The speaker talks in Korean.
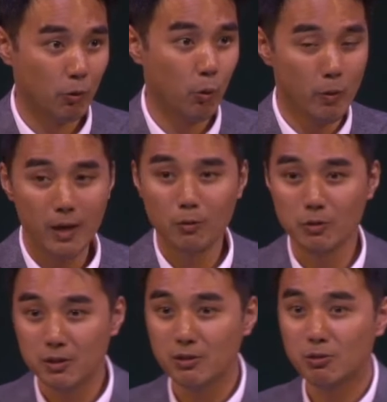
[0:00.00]
교회도
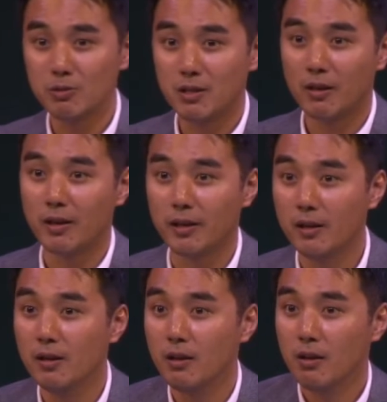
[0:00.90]
스스로 생각하길